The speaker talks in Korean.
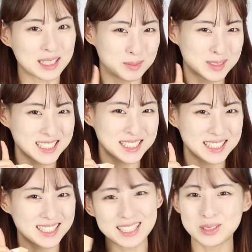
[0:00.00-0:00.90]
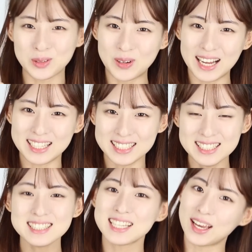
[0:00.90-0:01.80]
남친이들이 좋아하는
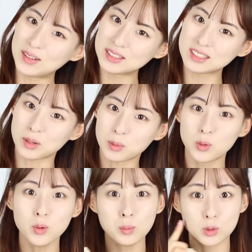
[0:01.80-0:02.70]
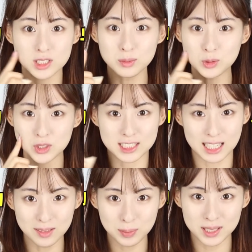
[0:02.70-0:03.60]
자연스럽고
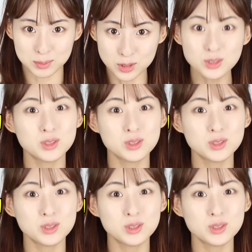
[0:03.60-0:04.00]
무찌무찌한 피부